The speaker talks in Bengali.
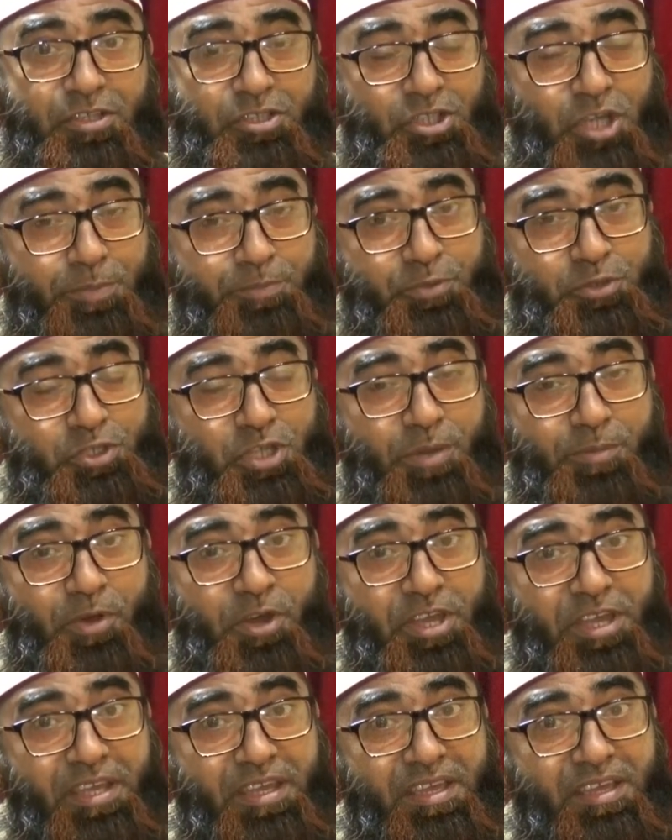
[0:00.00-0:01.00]

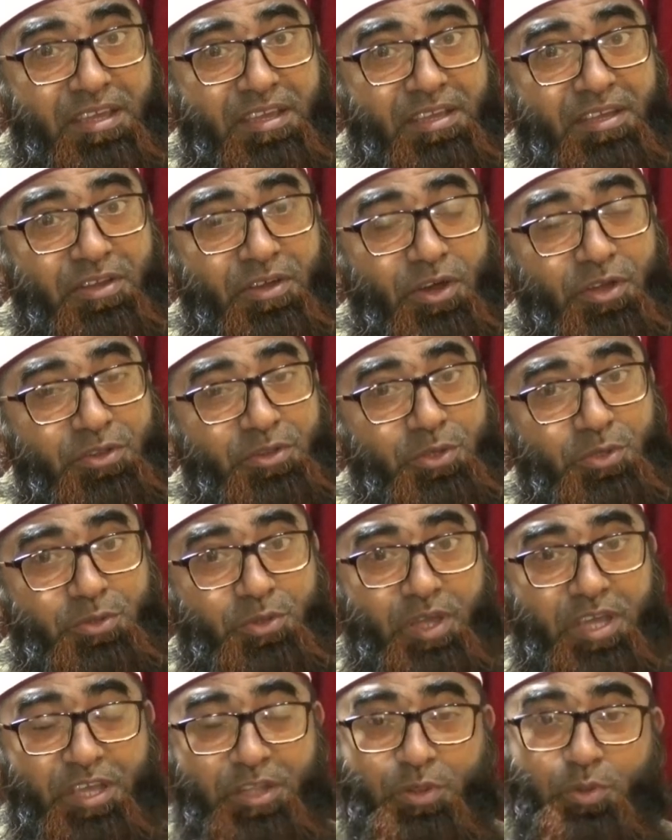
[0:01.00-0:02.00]
সবসময় অন্তত
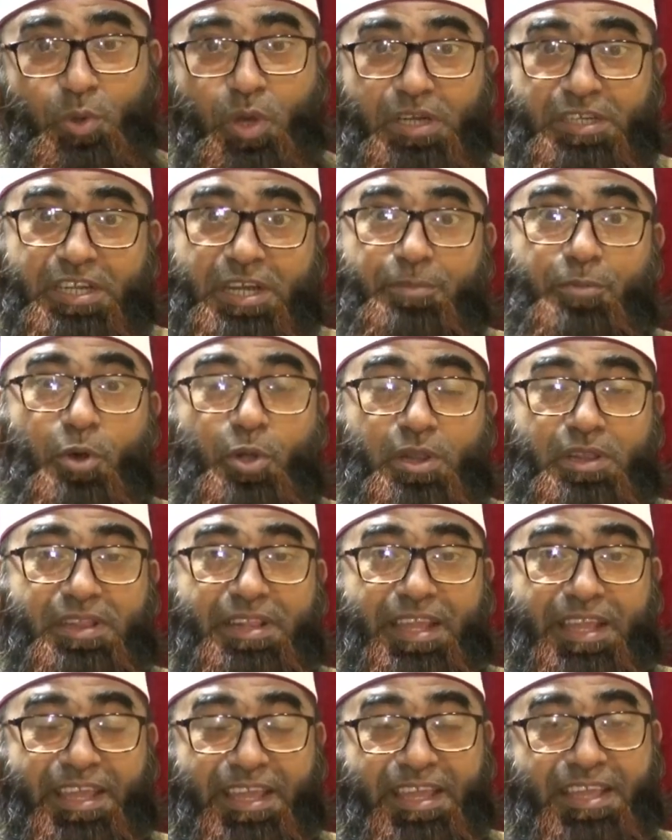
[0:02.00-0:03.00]
এই দোয়াটা
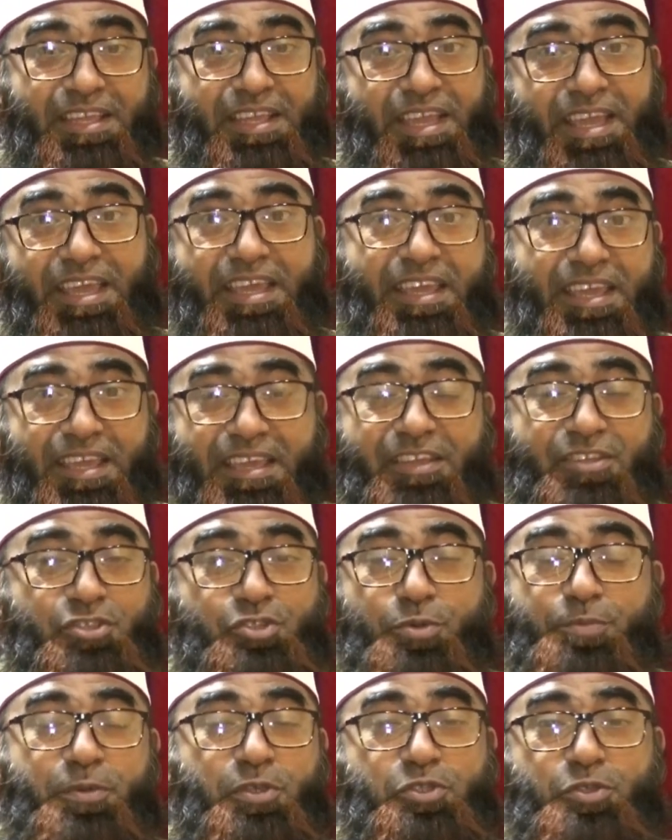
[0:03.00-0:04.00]
বলতে এই এই এই
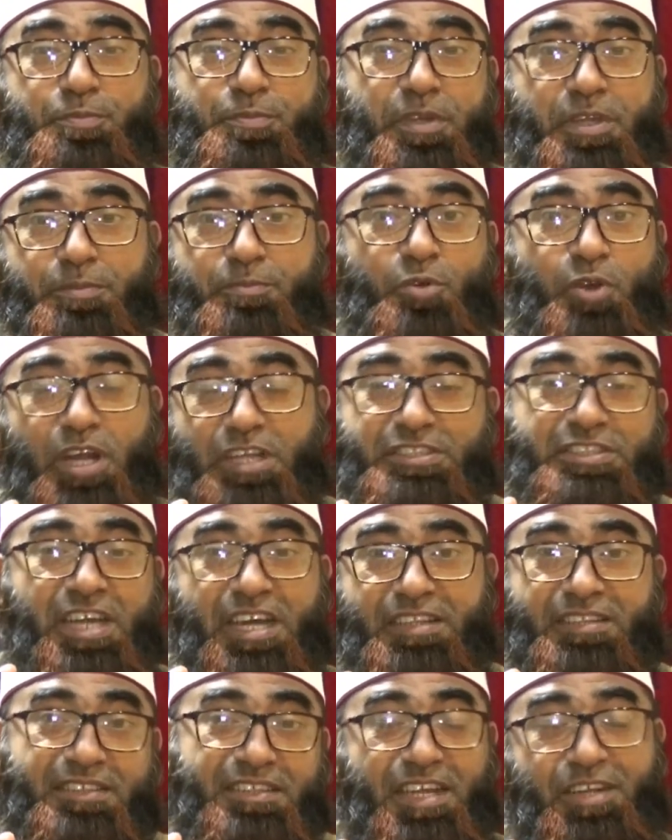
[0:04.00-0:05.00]
চুপি চুপি
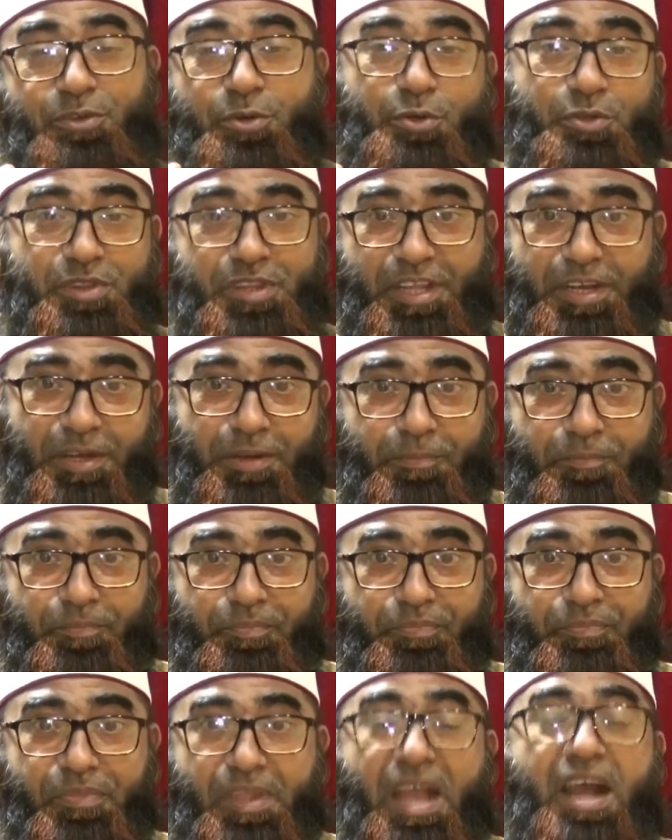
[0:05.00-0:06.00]
মোনাজাতটা করতেন
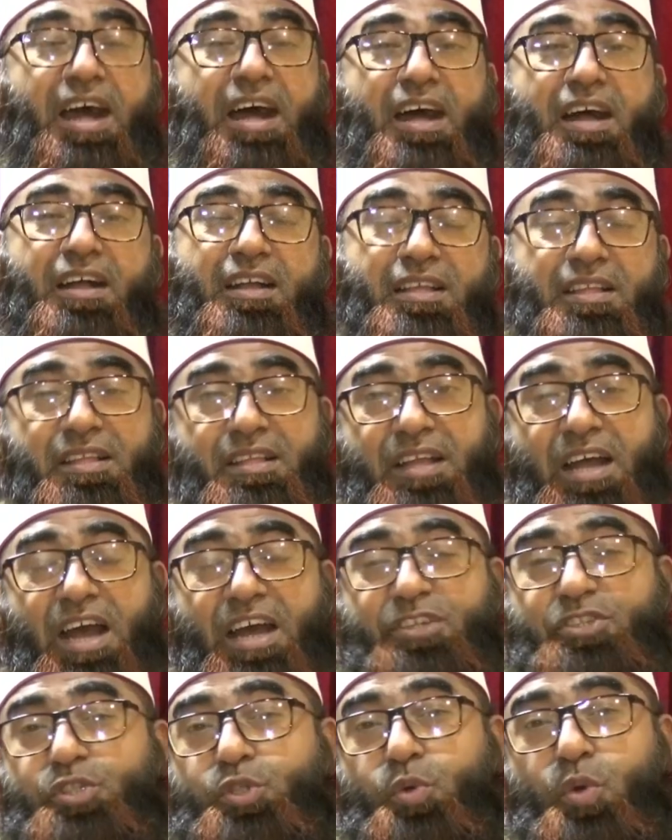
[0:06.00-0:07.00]
হ্যাঁ
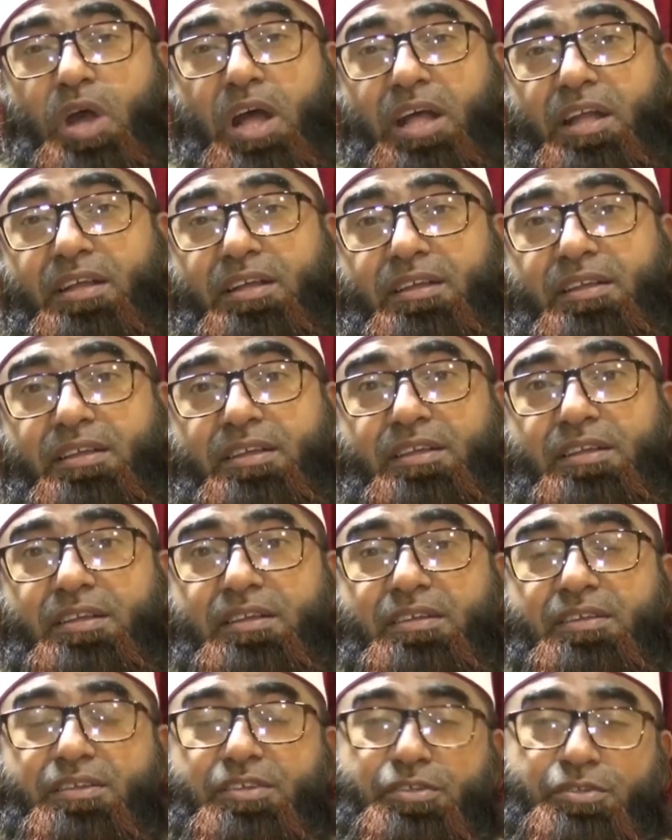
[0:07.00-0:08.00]
আর দোয়া
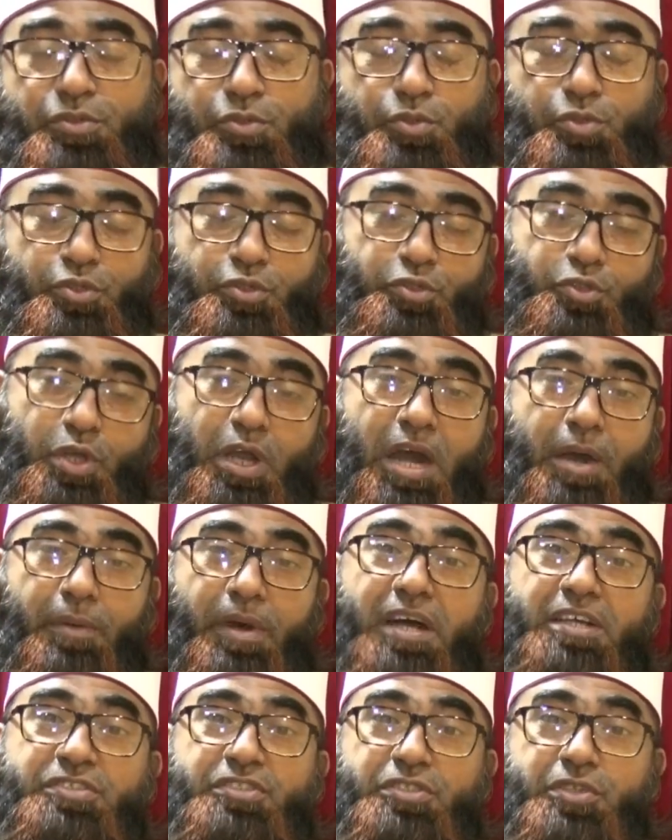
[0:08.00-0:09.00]
উচ্চ
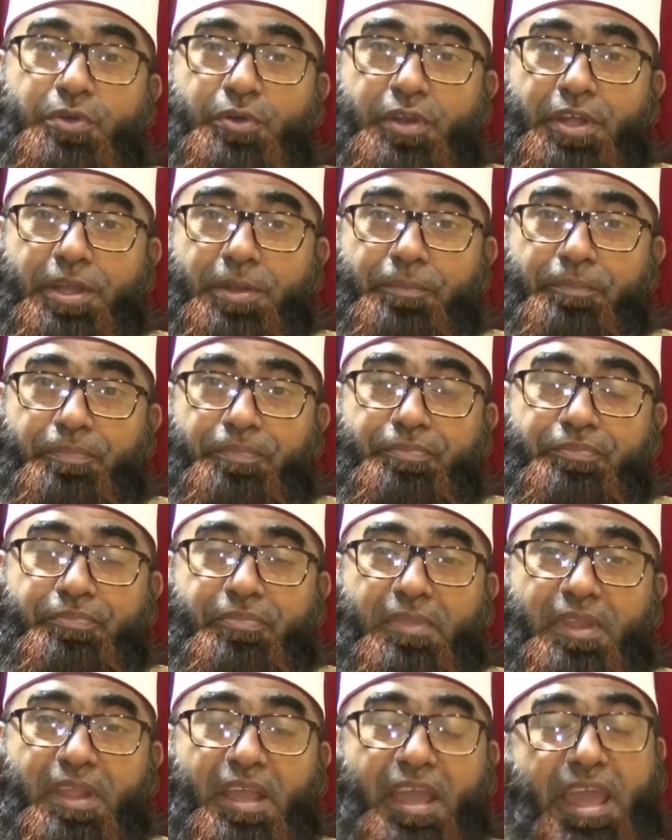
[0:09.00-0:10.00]
আওয়াজ করে
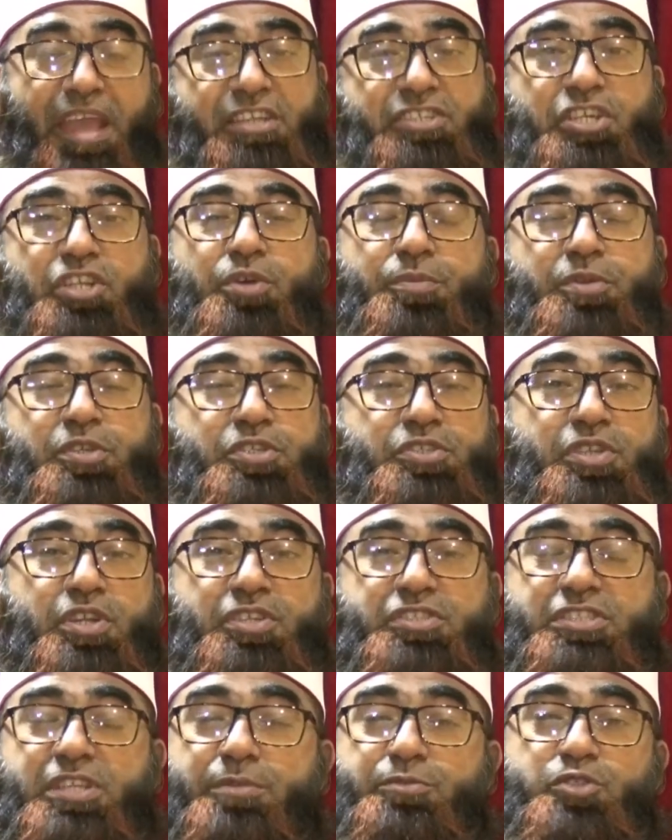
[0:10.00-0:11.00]
একশো নবীজি
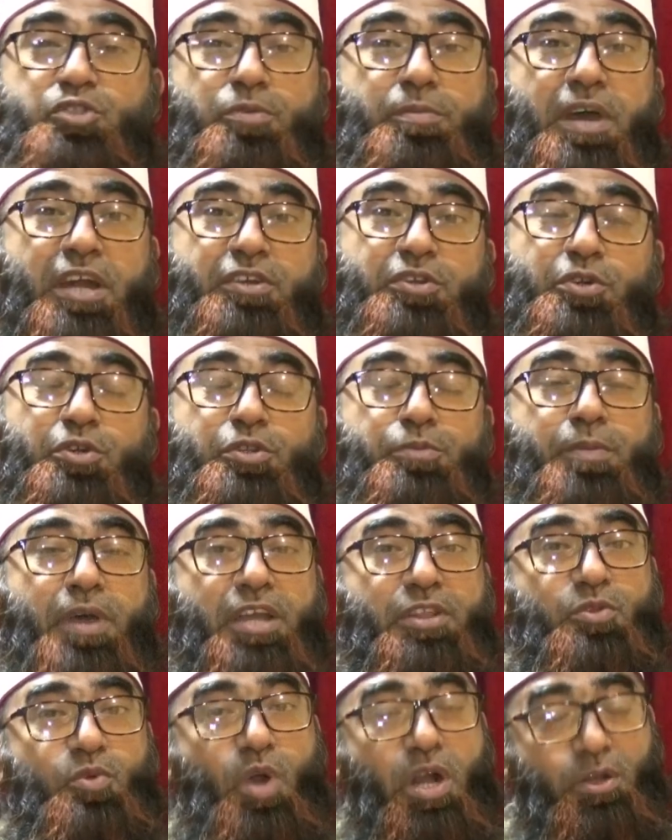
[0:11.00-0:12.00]
সাল্লাহাম জুমার
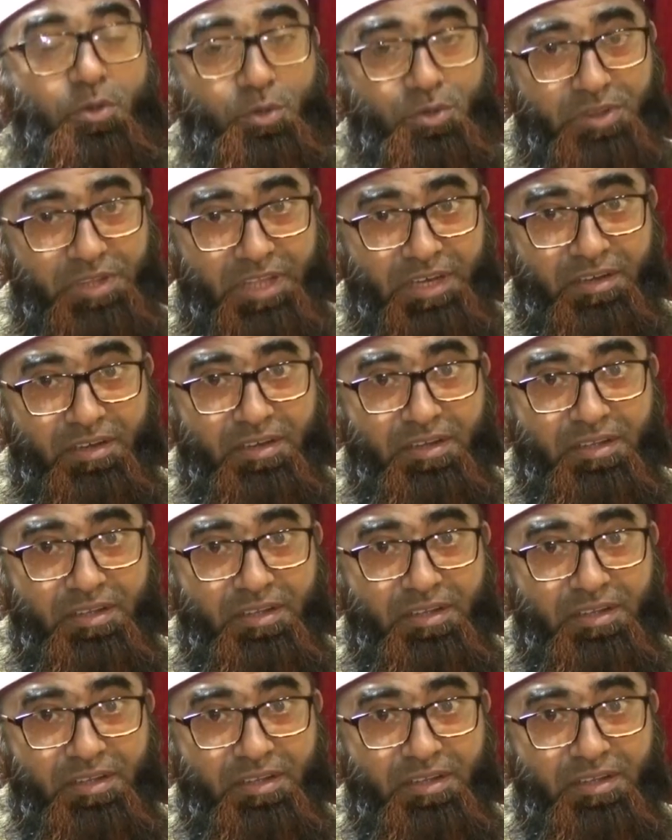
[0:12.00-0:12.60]
খুদ্বায় দোয়া করতেন